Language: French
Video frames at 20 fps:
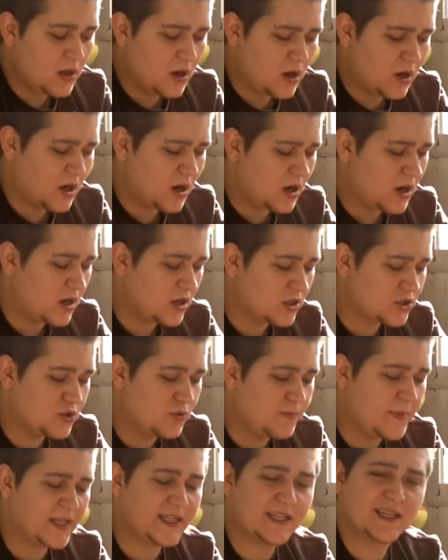Euh, je
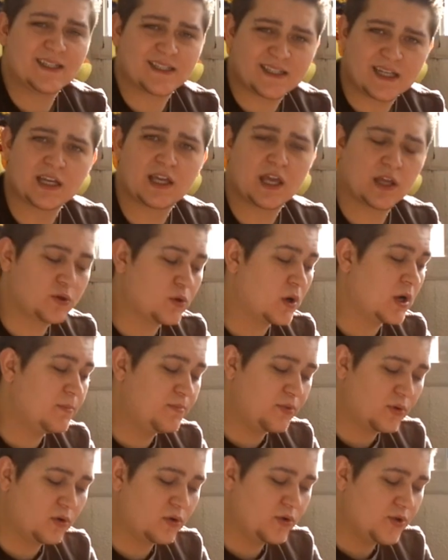lui mettrai 5 étoiles
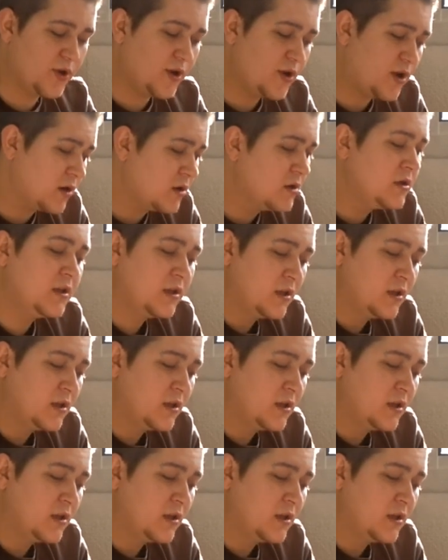pour l'odeur.